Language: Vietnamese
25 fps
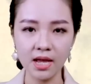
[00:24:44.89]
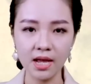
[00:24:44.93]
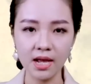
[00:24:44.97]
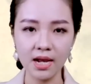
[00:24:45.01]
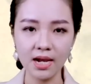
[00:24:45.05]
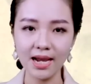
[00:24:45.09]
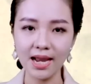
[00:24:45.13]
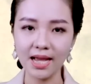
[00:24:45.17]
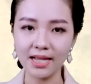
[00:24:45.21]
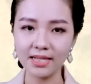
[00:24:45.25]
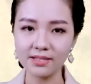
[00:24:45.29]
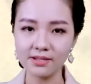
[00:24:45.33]

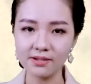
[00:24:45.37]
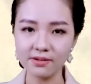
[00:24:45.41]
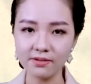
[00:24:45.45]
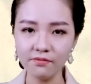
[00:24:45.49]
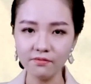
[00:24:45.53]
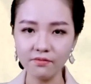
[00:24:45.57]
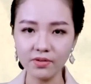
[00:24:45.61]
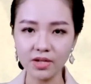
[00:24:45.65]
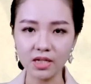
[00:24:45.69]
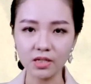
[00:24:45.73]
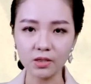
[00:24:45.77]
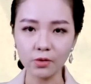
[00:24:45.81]
là những
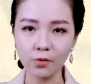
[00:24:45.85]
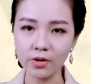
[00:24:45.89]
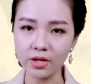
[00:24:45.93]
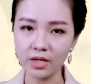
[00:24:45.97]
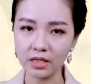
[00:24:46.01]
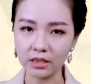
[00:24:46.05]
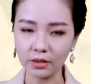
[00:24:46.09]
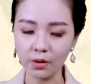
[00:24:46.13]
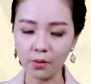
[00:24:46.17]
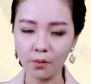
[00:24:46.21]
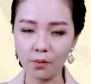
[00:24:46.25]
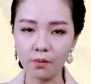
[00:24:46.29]
vị thủy
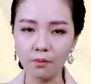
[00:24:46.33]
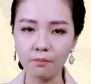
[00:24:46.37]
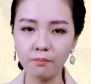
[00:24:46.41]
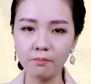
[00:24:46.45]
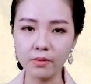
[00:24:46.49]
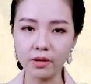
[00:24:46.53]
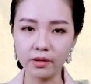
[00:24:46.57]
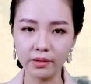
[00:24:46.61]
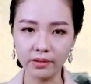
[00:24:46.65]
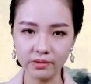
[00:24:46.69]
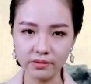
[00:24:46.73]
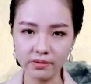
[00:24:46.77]
tổ
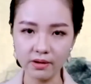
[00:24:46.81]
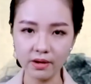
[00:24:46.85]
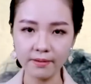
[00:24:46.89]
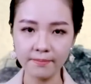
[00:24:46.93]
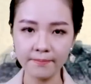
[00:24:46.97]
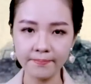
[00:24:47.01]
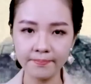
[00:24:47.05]
mở nước.